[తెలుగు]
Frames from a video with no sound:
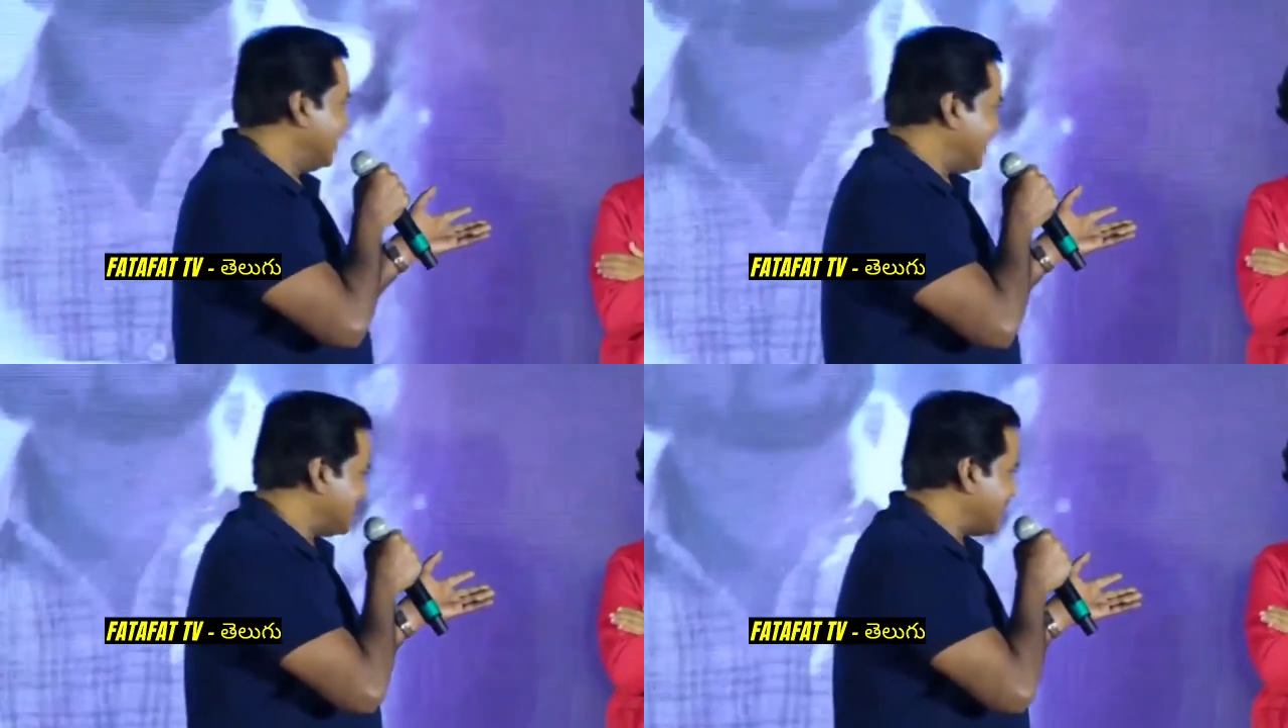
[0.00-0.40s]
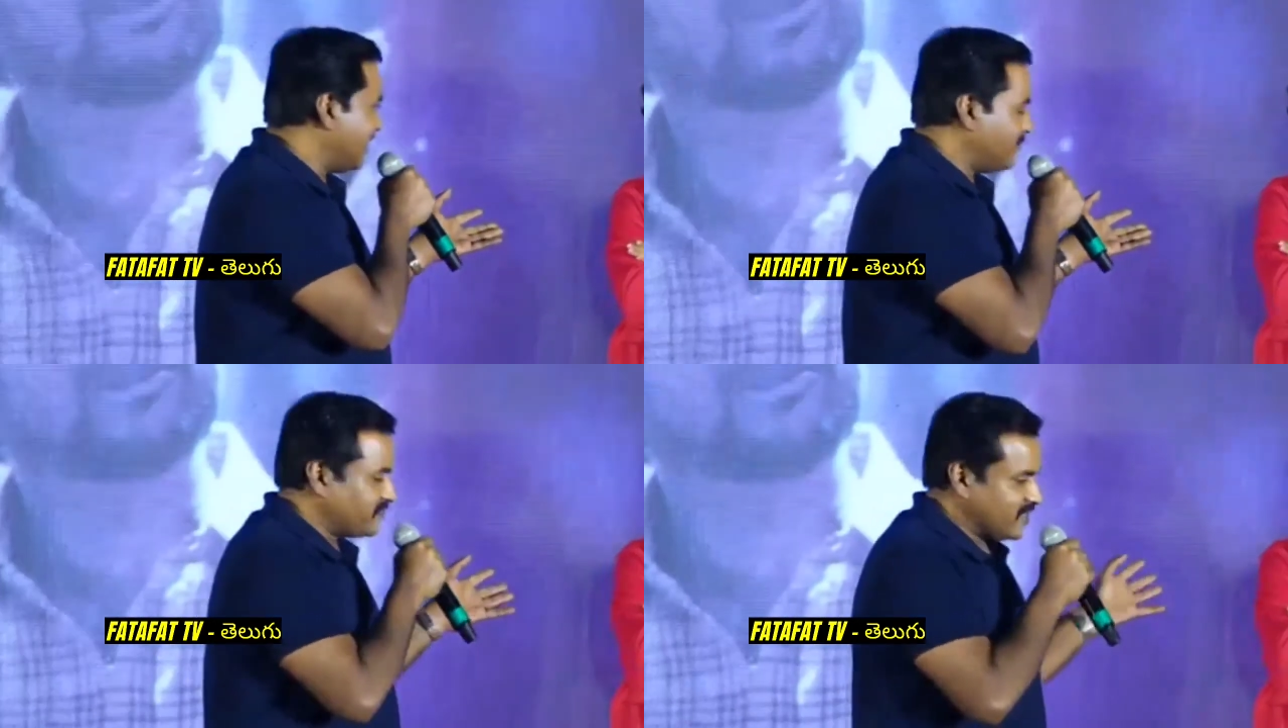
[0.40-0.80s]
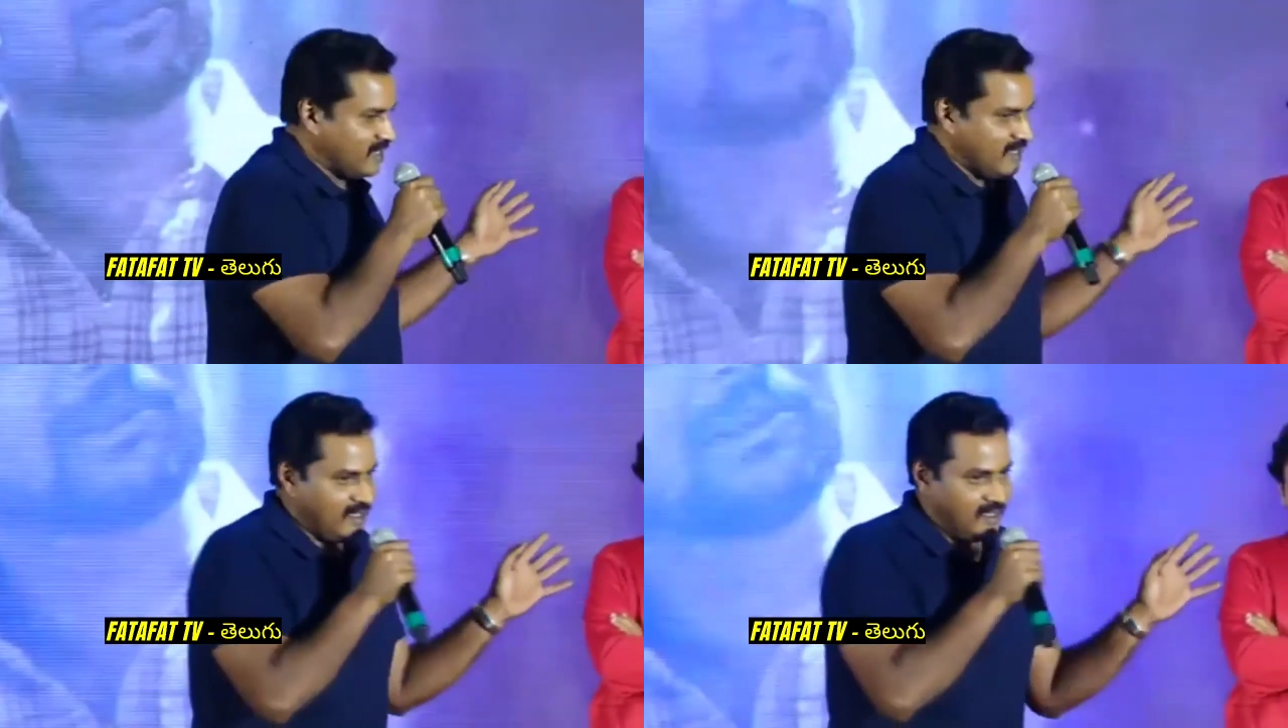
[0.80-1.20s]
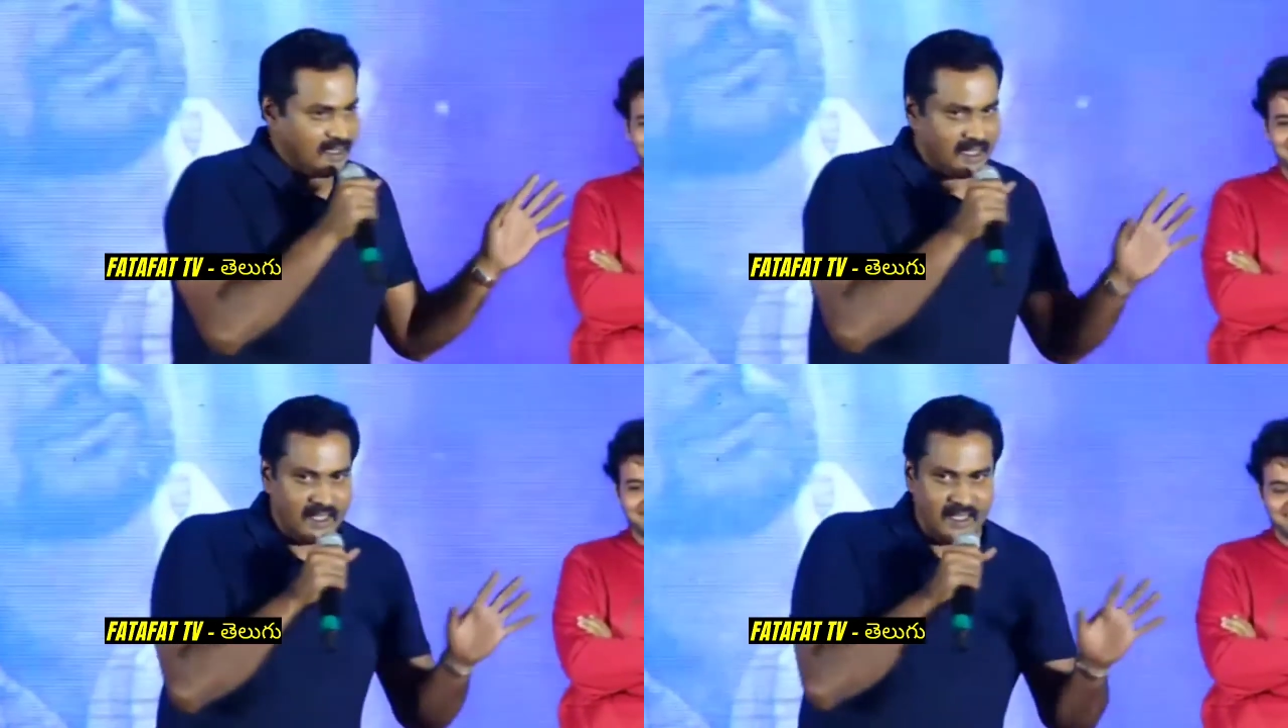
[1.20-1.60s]
నిజంగా
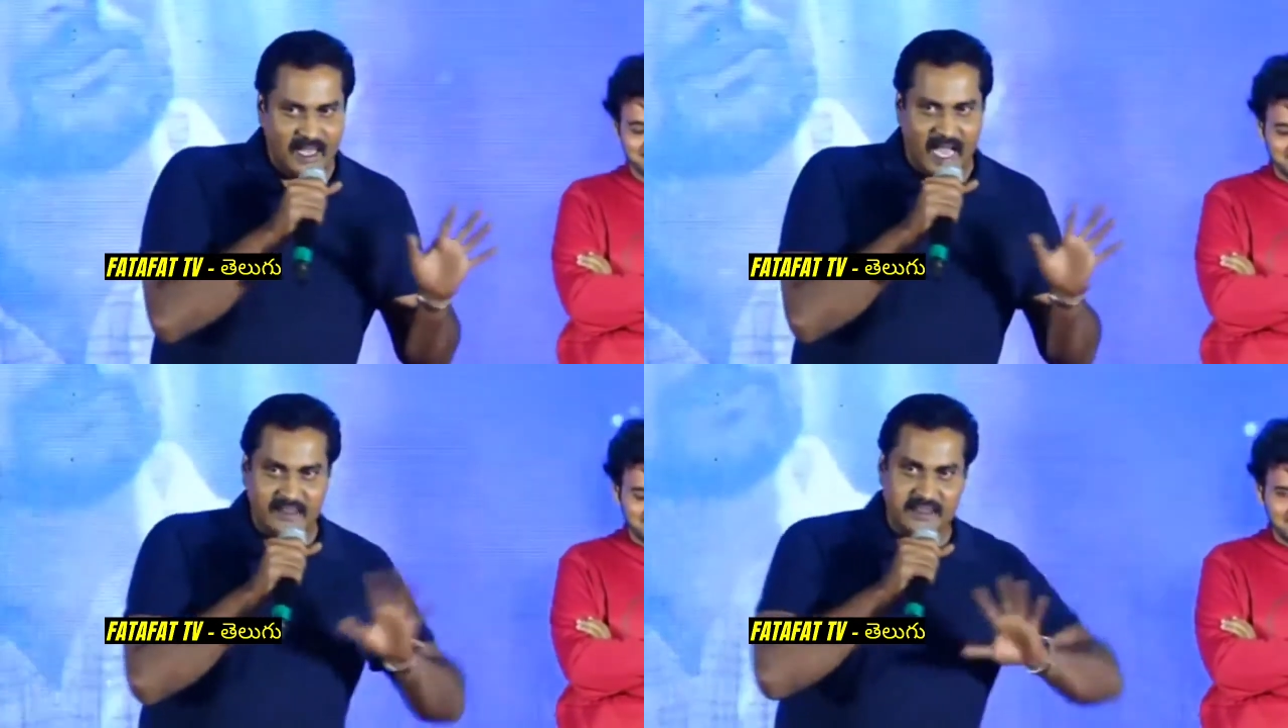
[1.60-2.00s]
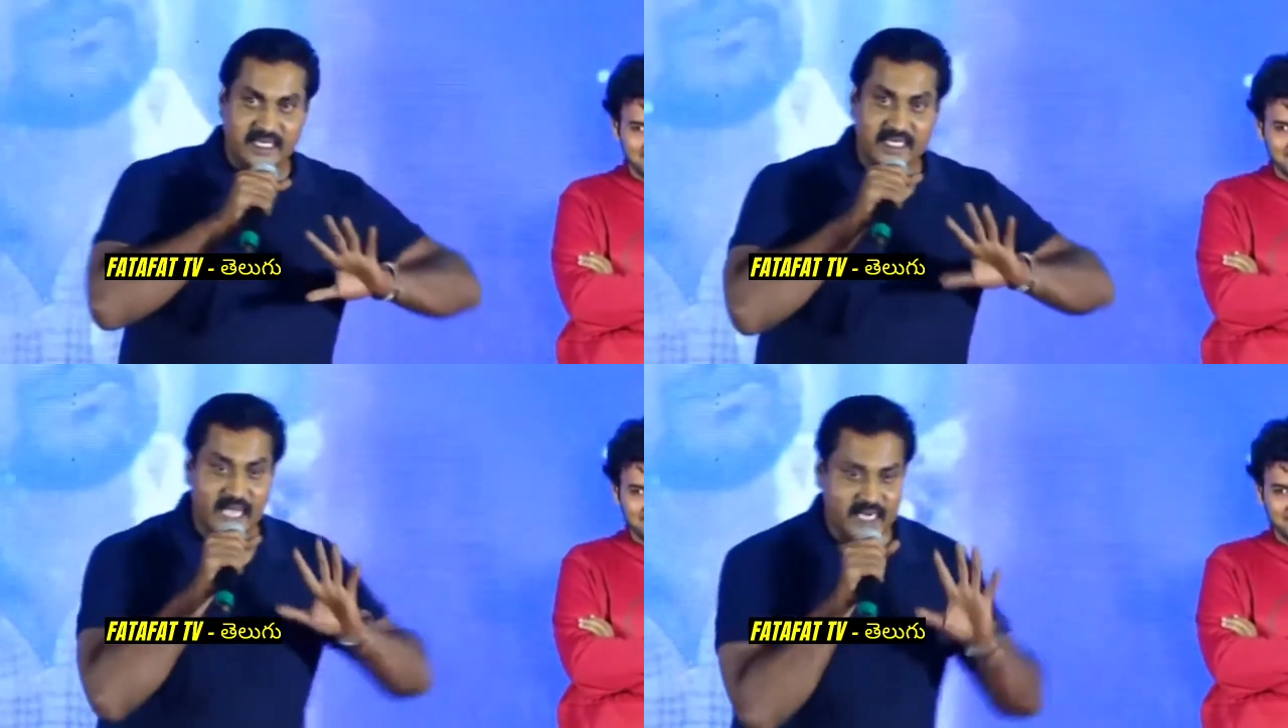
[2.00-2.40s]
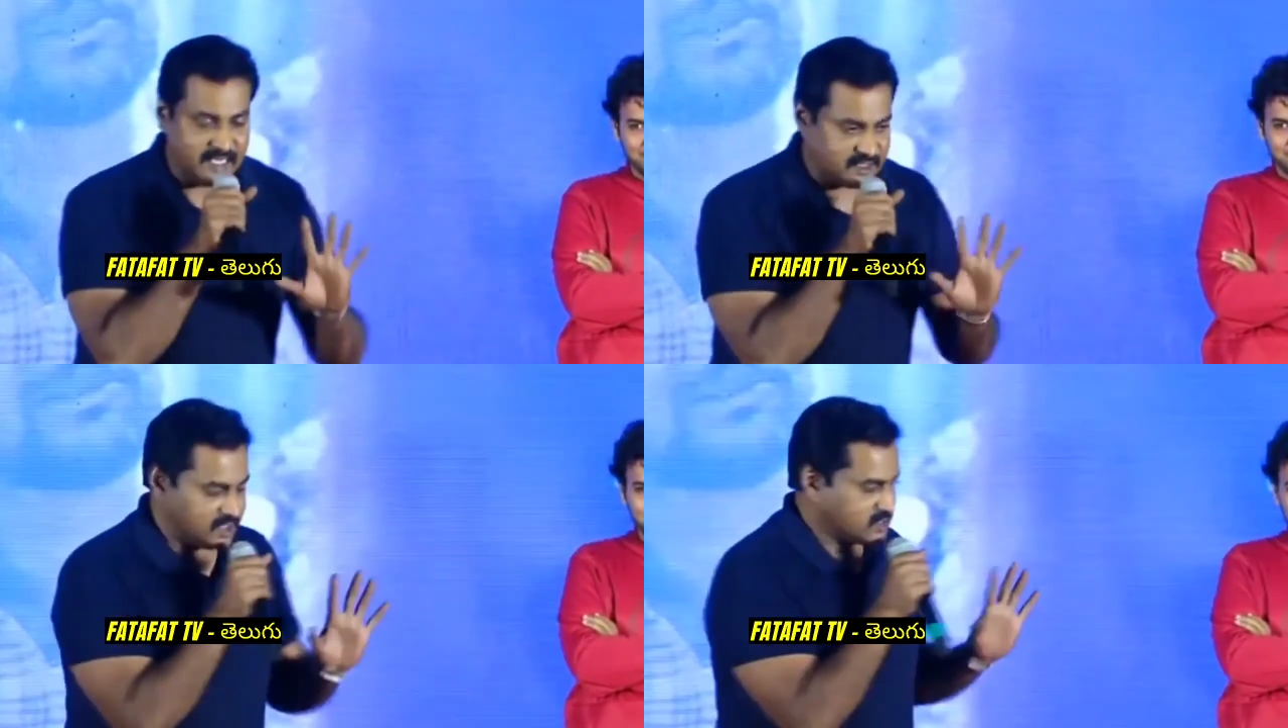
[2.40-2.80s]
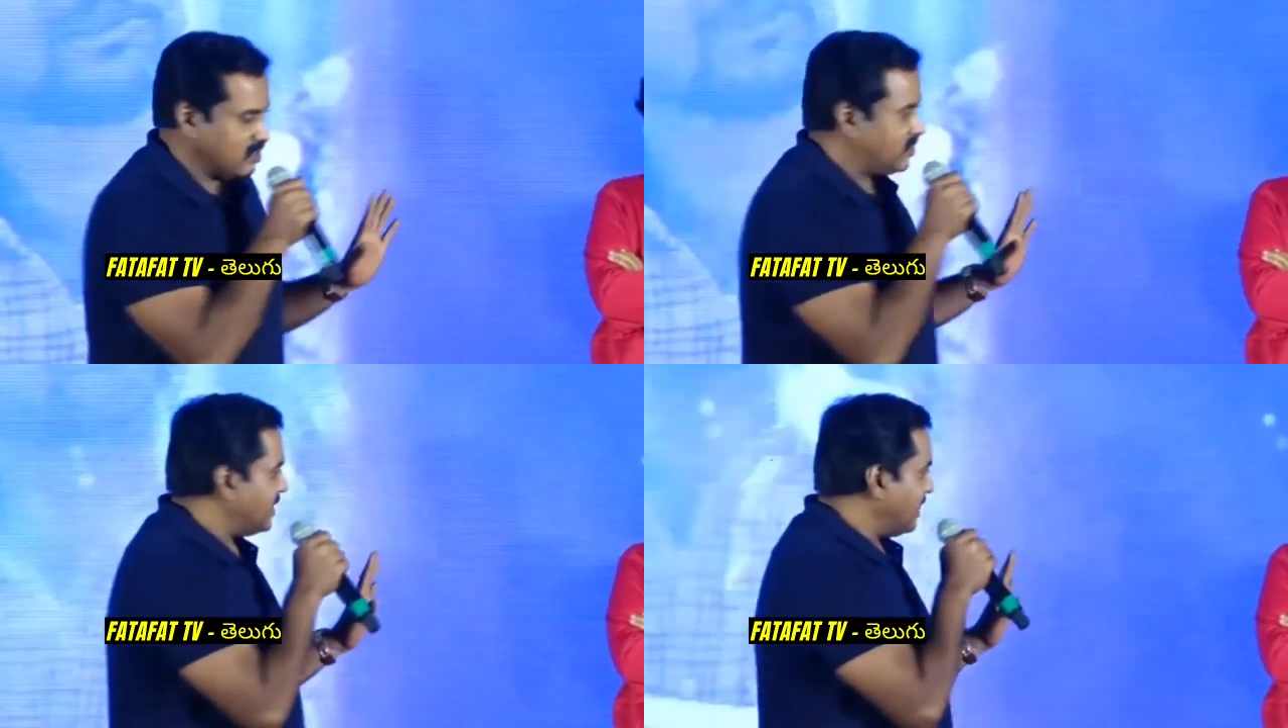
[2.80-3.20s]
అందరవి అన్నీ
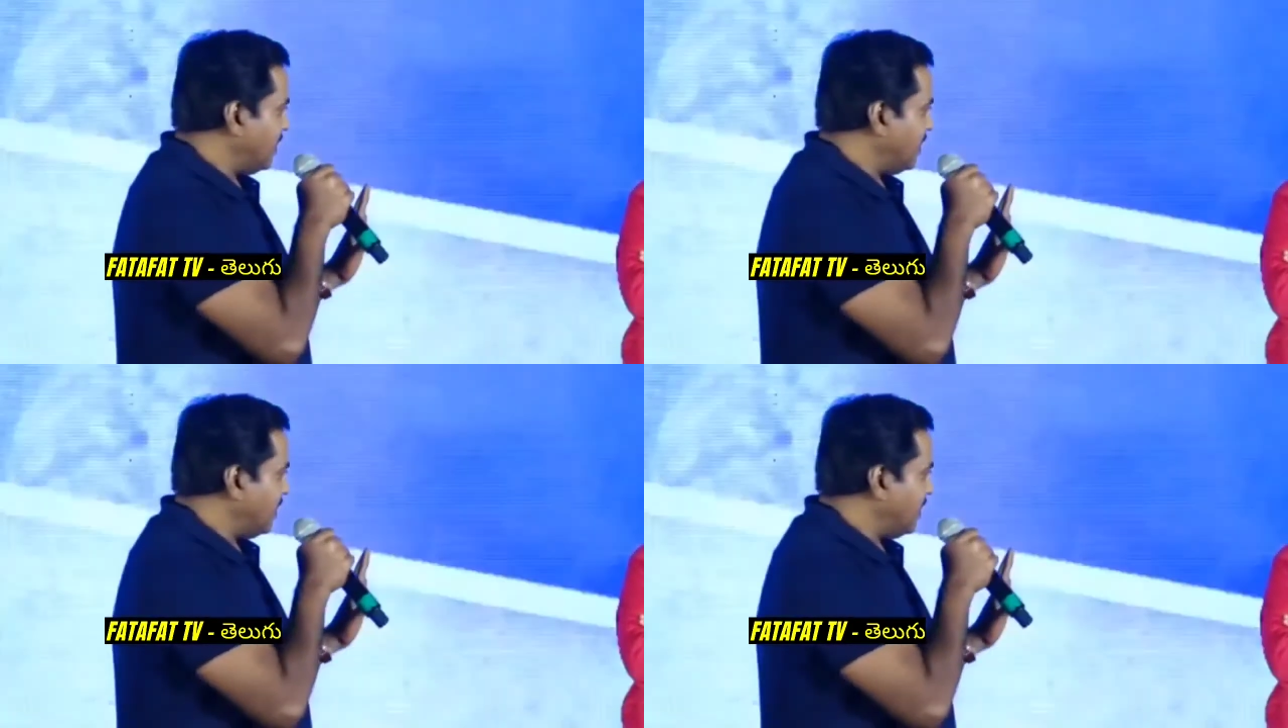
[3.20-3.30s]
తీసుకోబయ్యా